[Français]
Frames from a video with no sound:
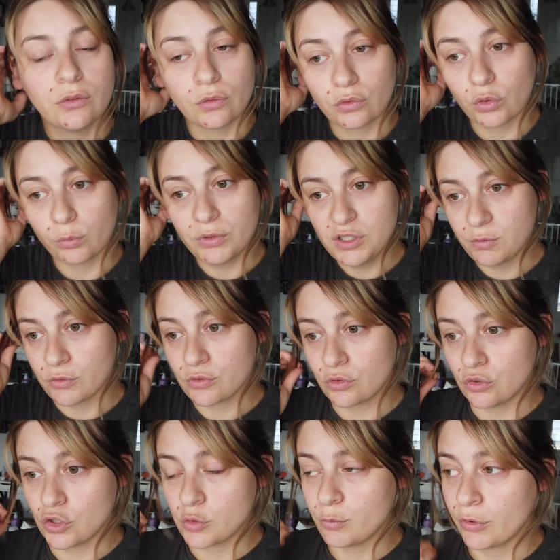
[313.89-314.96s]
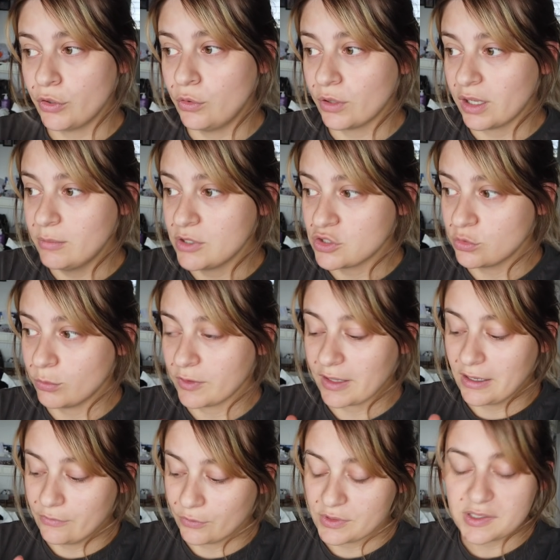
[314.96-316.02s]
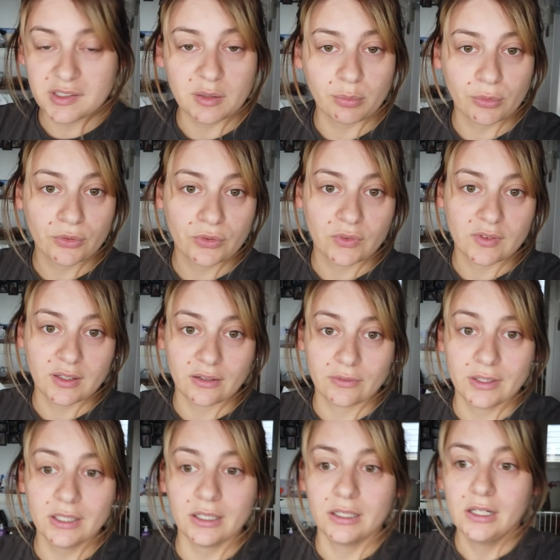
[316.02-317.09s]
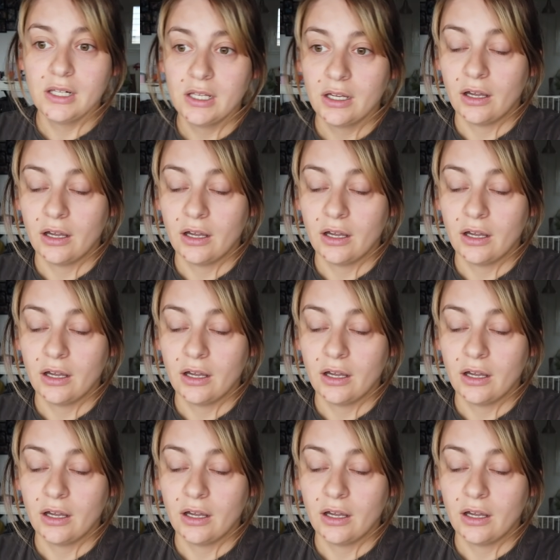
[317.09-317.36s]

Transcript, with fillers: Donc tant pis, je pense que je spoilerai, mais je demanderai avant si elles pensent s'en servir.